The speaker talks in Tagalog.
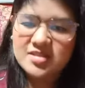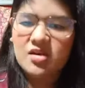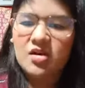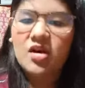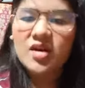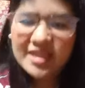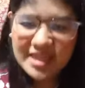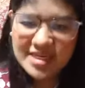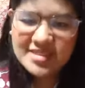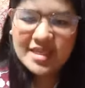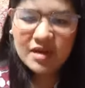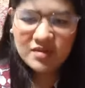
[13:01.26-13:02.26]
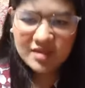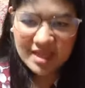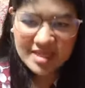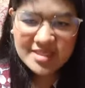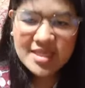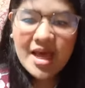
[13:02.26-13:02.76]
Augis,
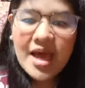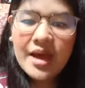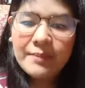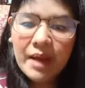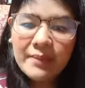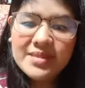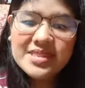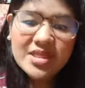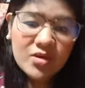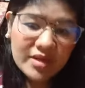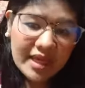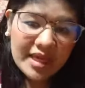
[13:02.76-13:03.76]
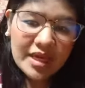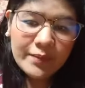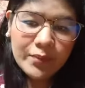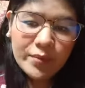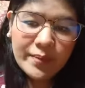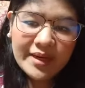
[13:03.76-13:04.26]
Augis. Mama, 0K lang
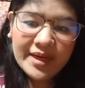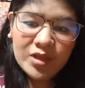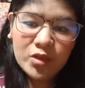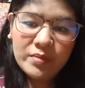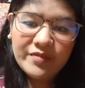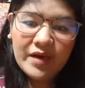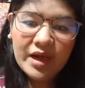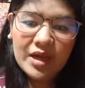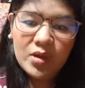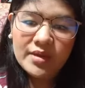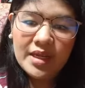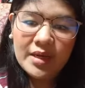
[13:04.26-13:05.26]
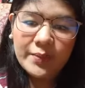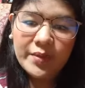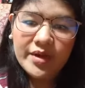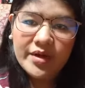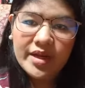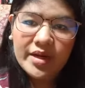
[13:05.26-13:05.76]
po ba na to be followed na lang po
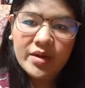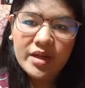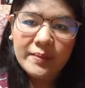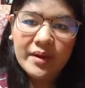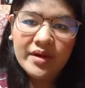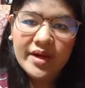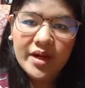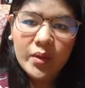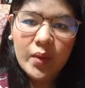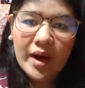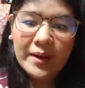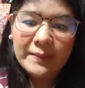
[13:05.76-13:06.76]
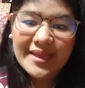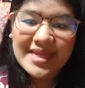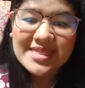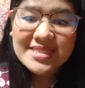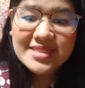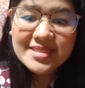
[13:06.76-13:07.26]
your ibang
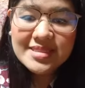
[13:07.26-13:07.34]
requirements?